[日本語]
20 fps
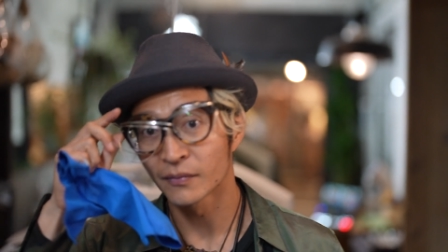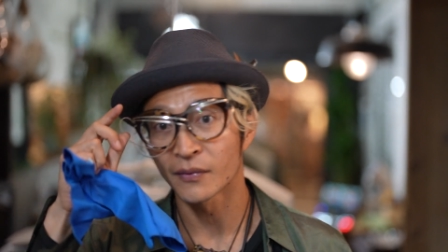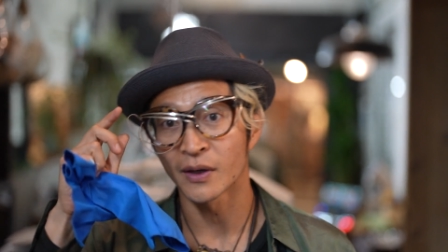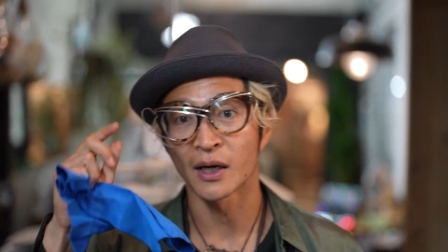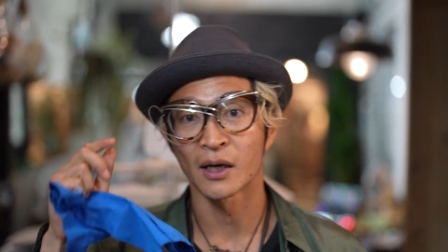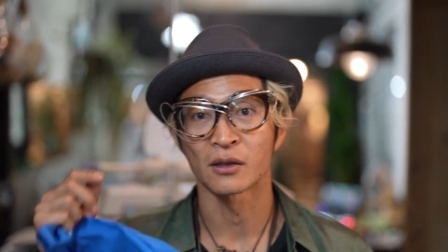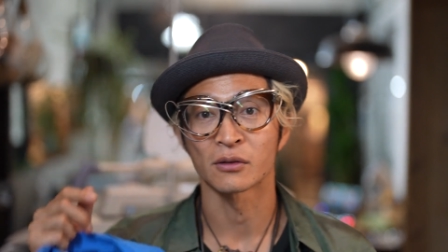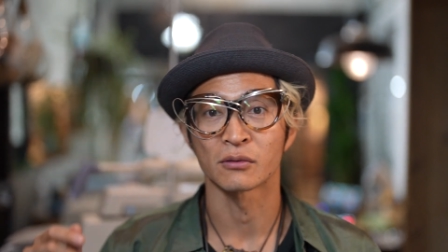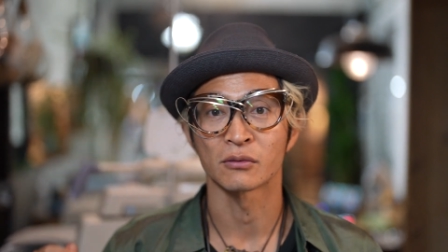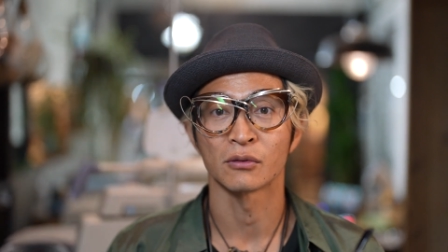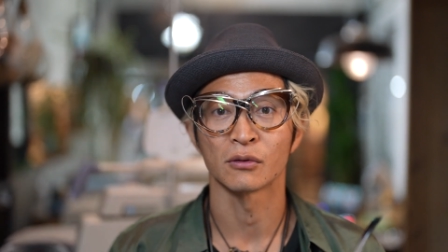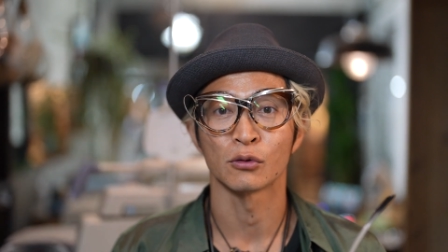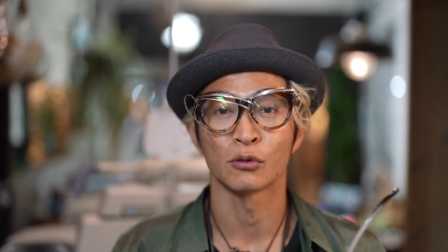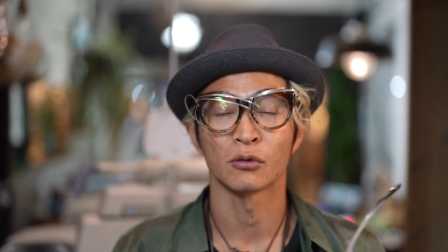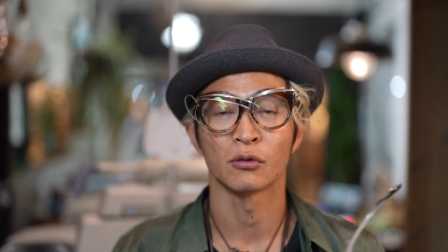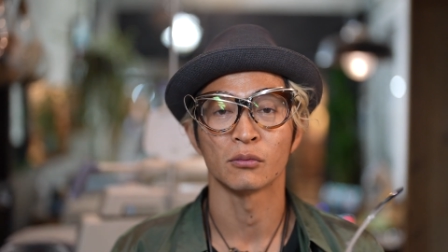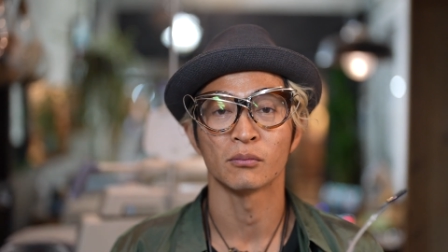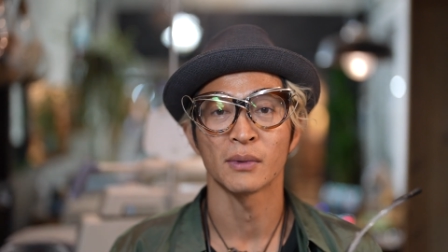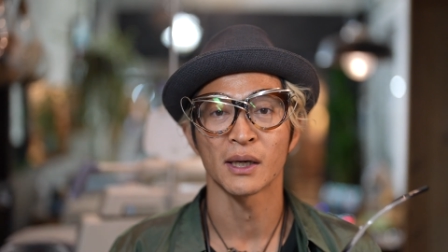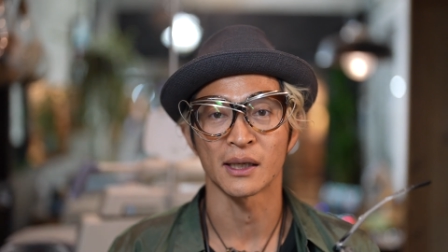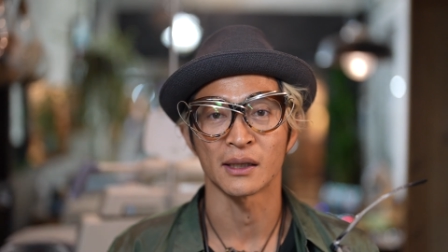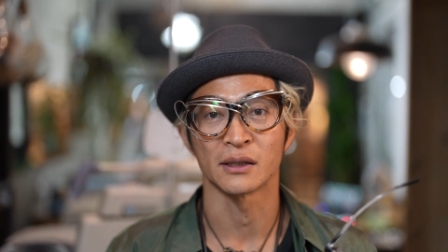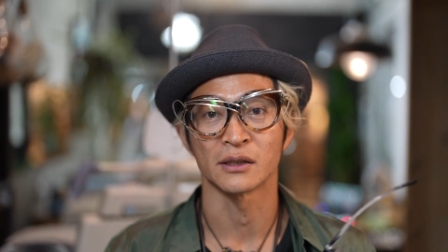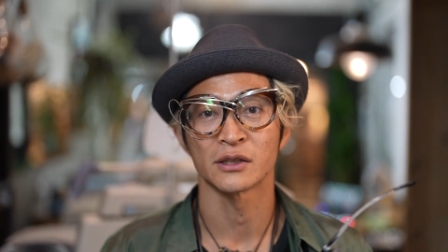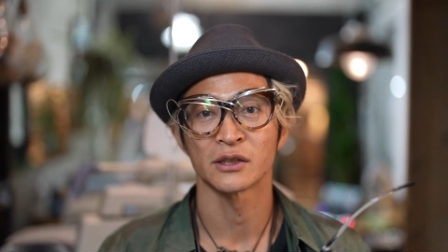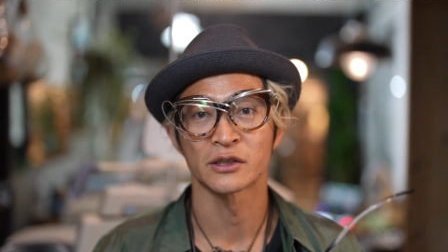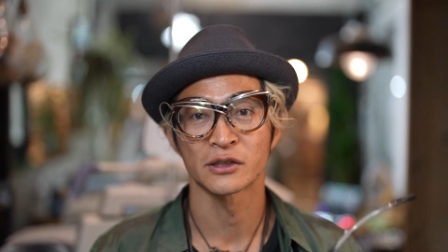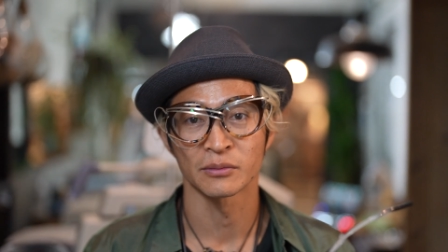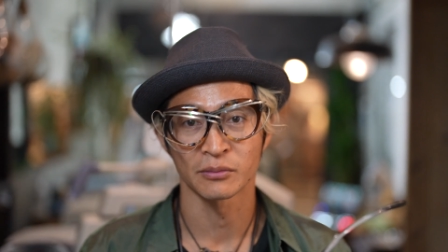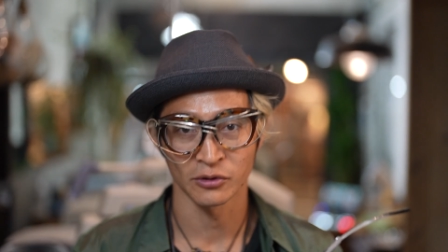あのー、ま
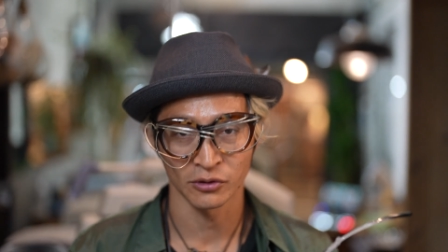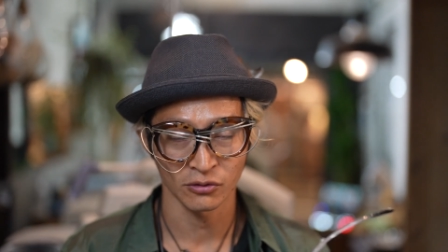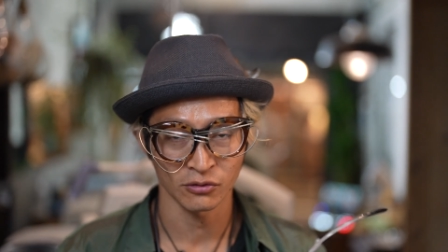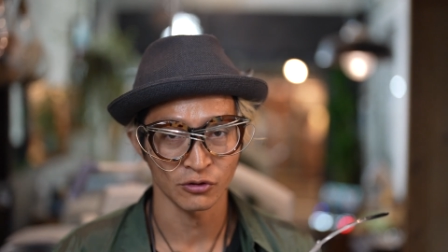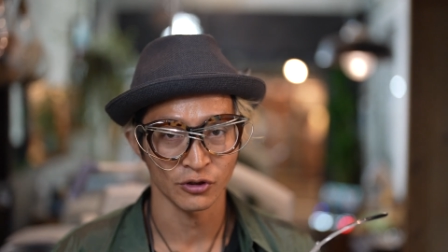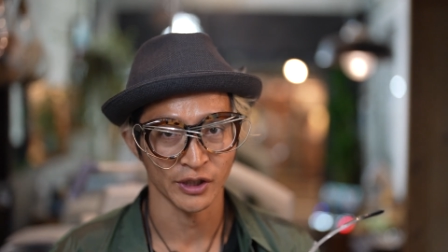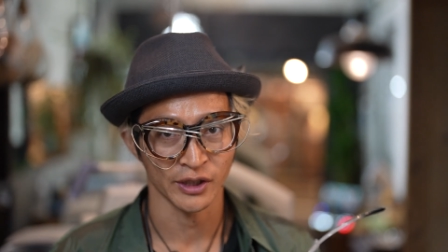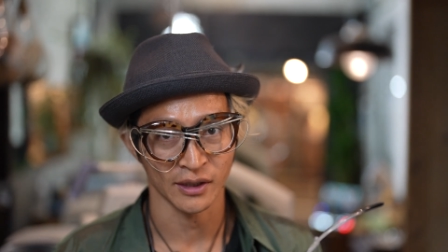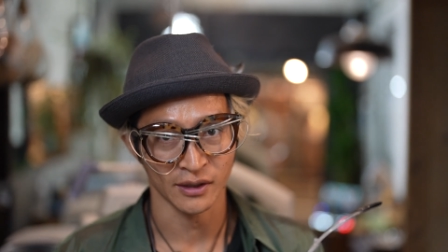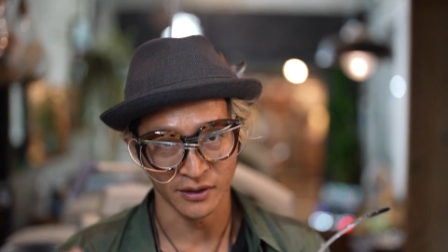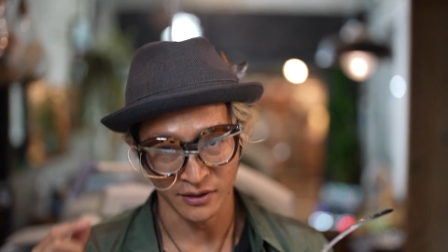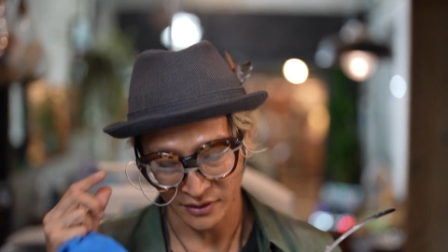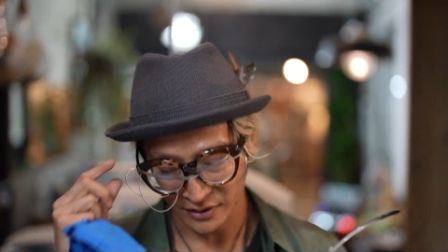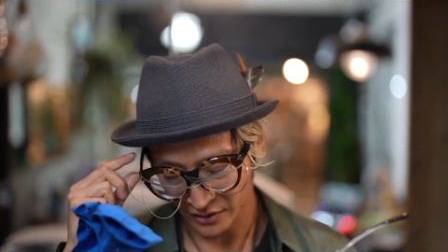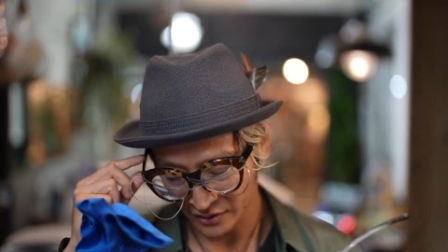あいつも通りやらせ